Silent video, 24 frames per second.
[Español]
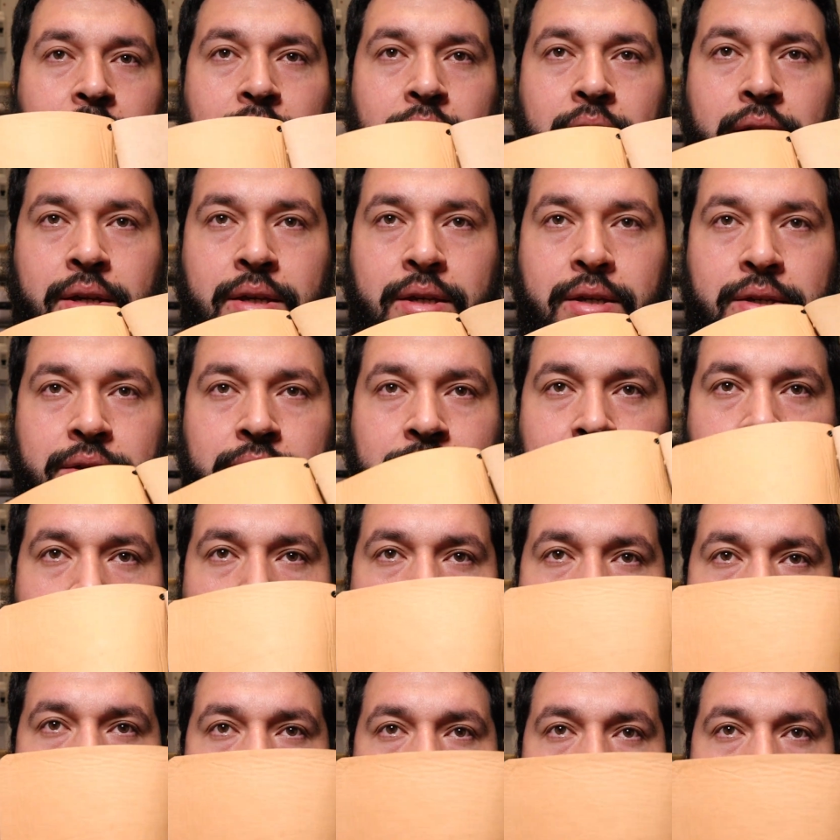es
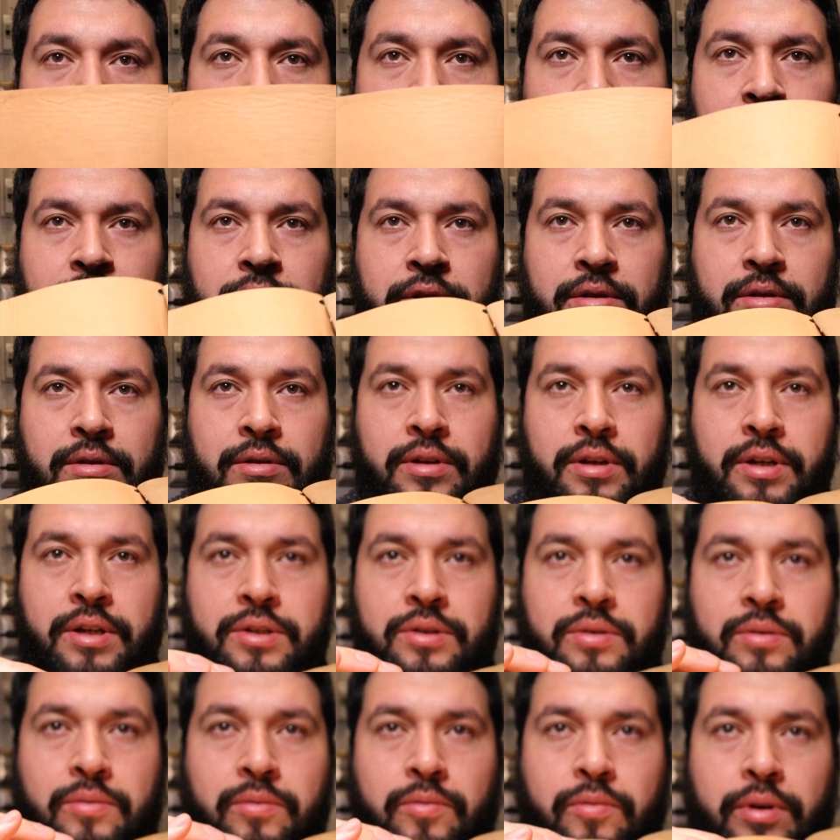forro flor, que
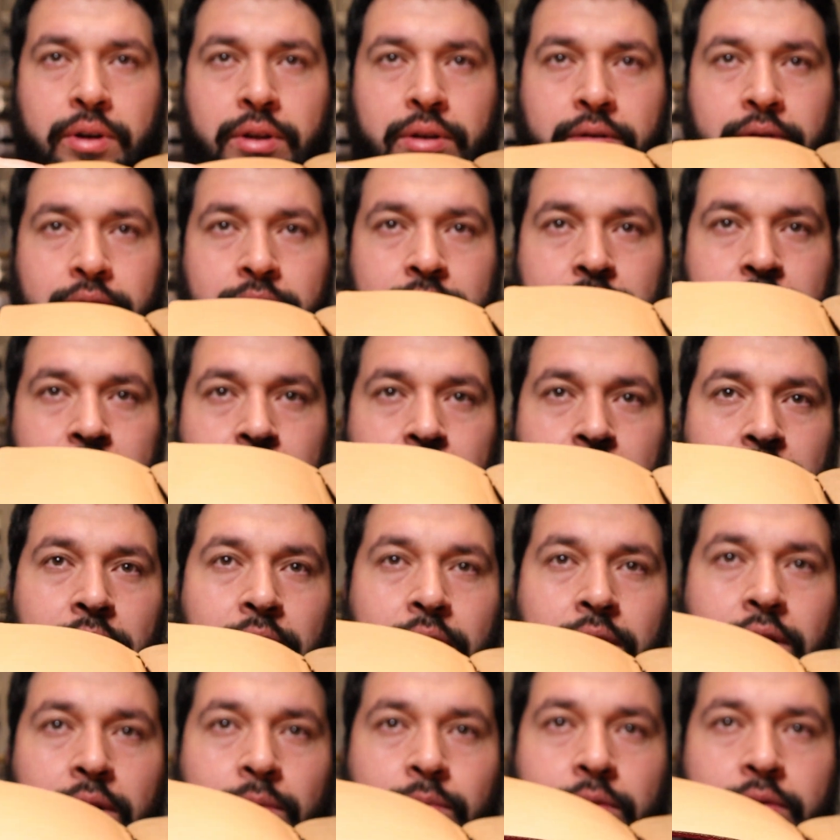es un cuero
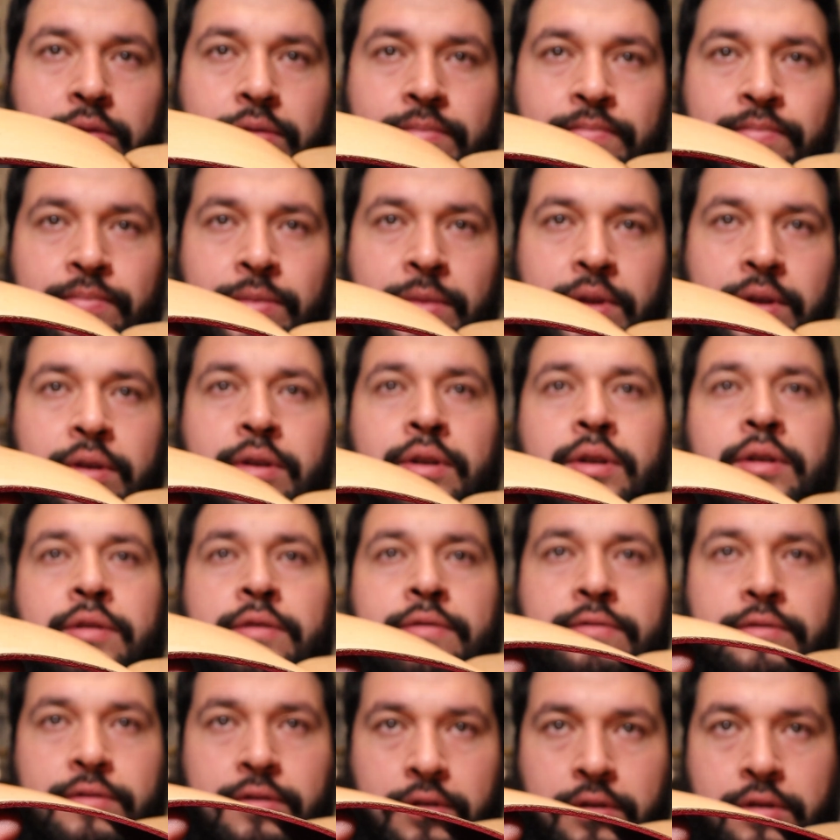usado como
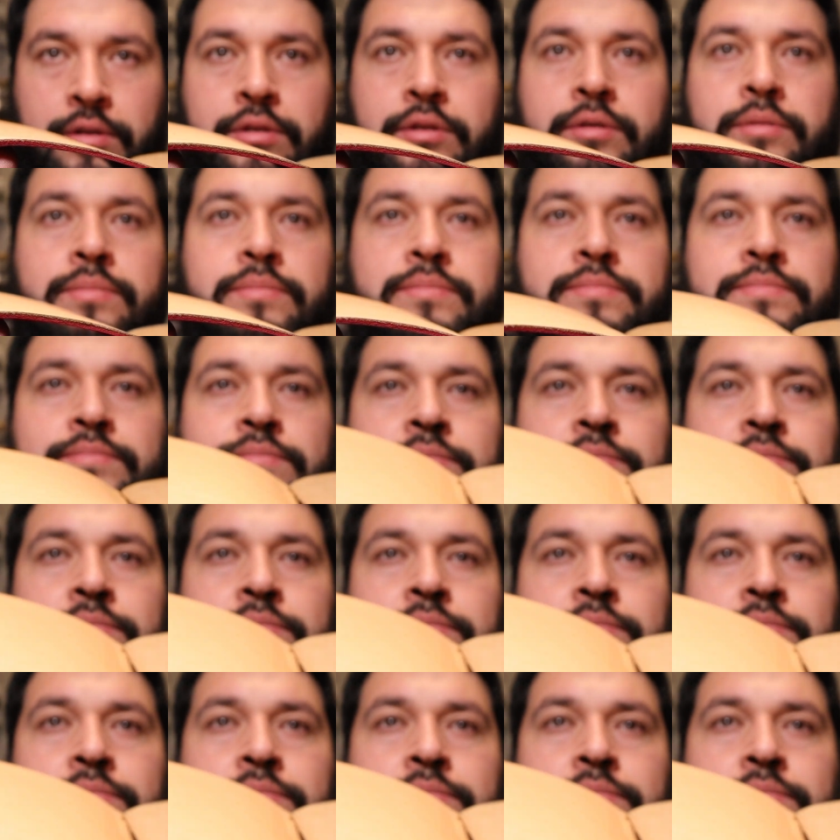forro